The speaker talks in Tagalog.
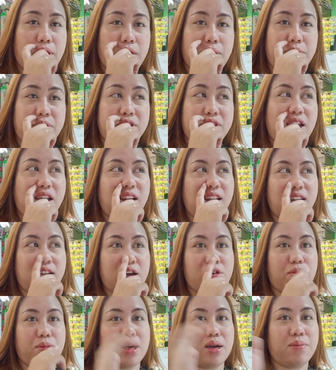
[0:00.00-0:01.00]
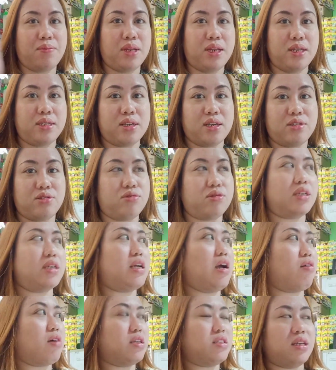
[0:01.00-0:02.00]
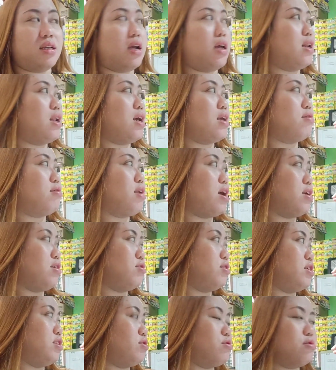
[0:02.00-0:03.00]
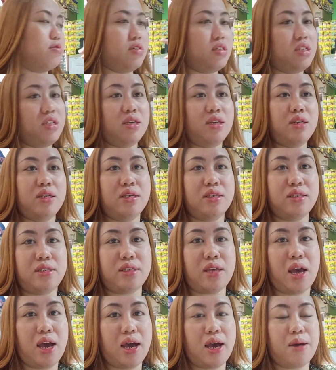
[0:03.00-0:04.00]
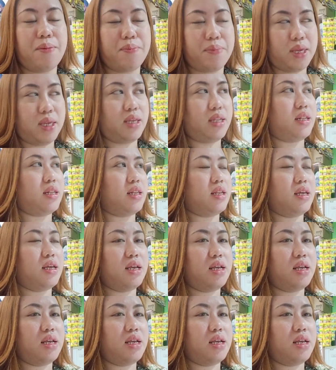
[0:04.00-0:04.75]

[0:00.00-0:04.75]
minsan lang ako makabili sa Surigao kasi nga ang layo-layo dito sa amin